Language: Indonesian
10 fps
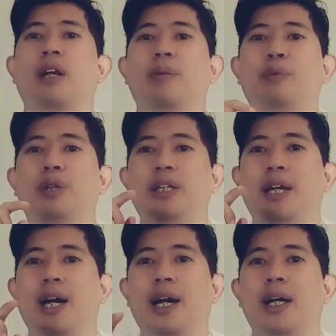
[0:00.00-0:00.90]

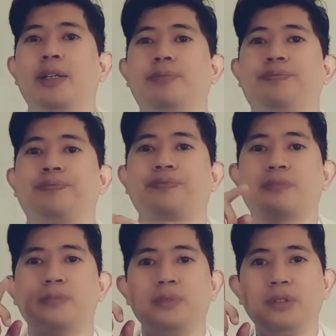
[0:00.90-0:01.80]
Kemudian
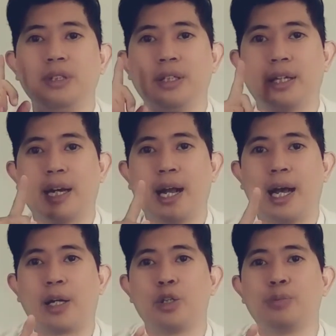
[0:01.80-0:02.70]

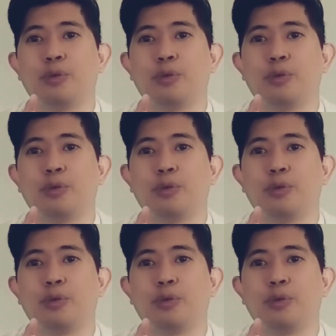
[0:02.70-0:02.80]
harus